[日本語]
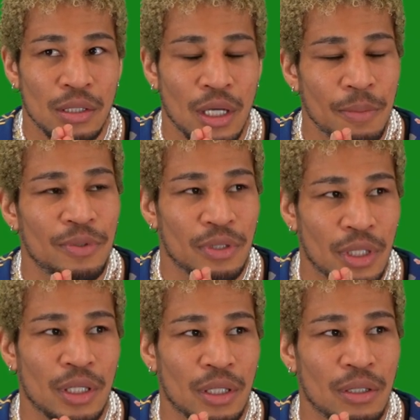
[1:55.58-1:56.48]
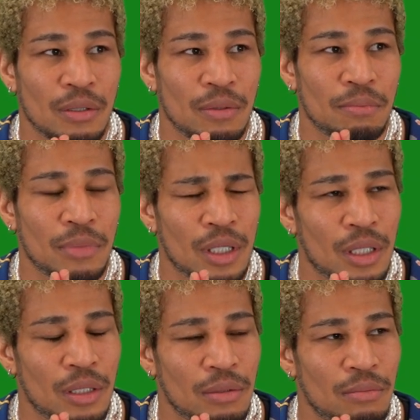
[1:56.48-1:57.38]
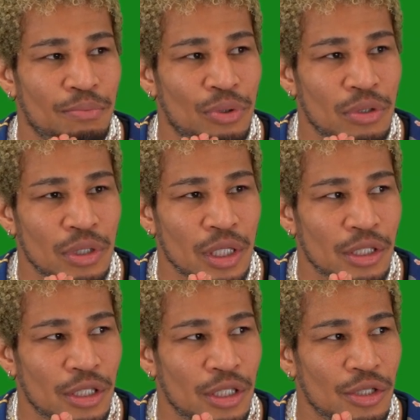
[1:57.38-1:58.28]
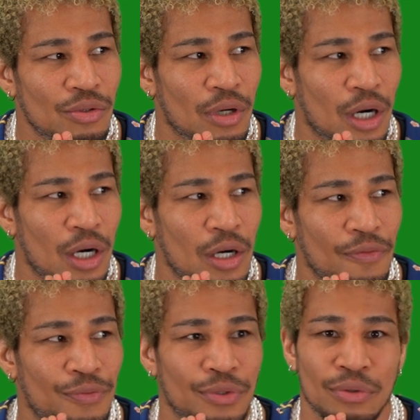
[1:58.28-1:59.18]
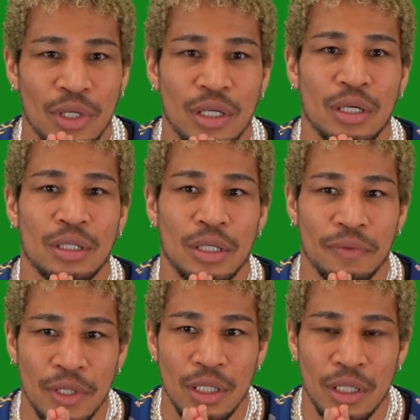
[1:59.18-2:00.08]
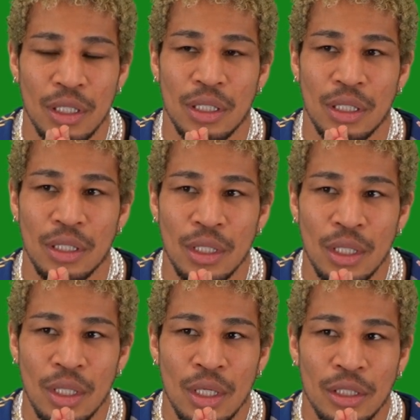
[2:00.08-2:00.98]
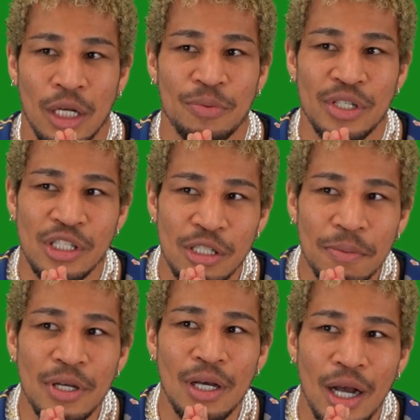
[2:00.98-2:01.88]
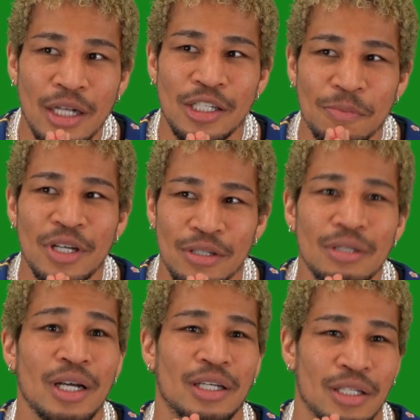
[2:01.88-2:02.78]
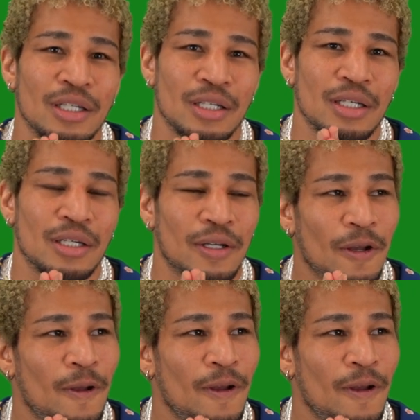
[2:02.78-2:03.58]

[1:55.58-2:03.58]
多分ね、まあ、僕が知り得るハーフの中では、多分一番初めぐらいに、